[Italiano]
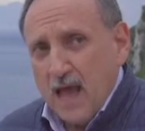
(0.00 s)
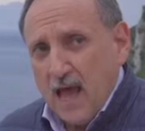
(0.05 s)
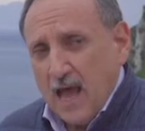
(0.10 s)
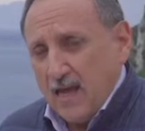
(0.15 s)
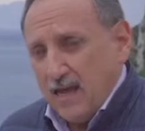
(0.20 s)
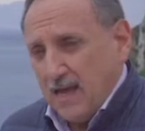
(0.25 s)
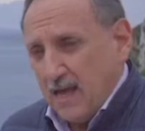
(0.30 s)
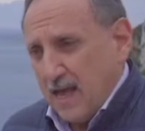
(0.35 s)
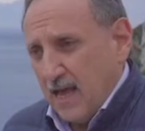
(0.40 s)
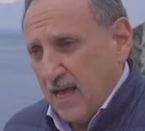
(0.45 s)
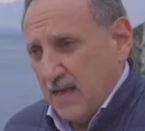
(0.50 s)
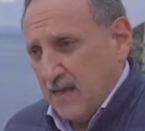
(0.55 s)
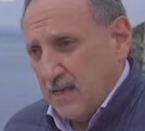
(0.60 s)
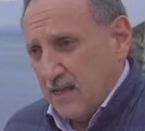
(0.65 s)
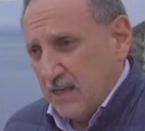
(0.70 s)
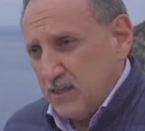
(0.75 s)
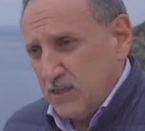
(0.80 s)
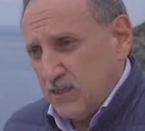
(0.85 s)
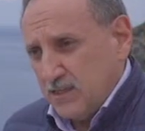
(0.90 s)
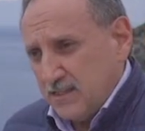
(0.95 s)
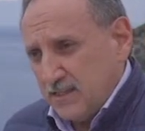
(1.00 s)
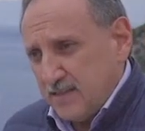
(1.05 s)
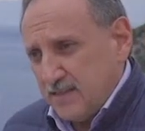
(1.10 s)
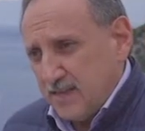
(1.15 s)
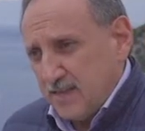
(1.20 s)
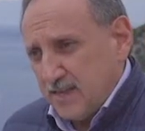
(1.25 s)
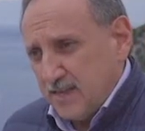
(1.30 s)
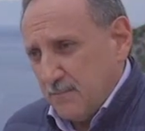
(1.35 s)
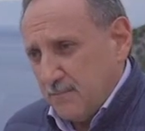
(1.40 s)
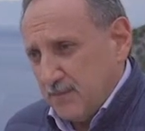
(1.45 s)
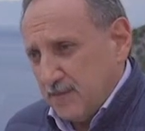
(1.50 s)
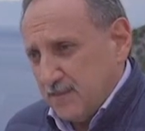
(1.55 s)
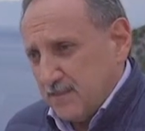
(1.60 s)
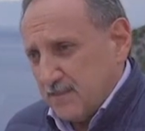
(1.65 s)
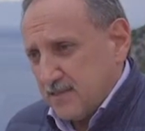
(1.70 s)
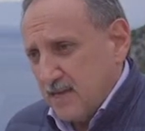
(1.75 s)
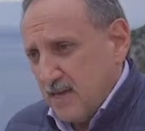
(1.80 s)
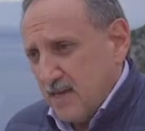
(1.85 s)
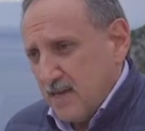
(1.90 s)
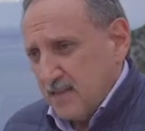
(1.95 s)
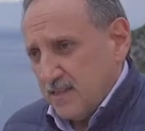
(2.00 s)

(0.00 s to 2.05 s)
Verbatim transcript: ai cittadini caprisi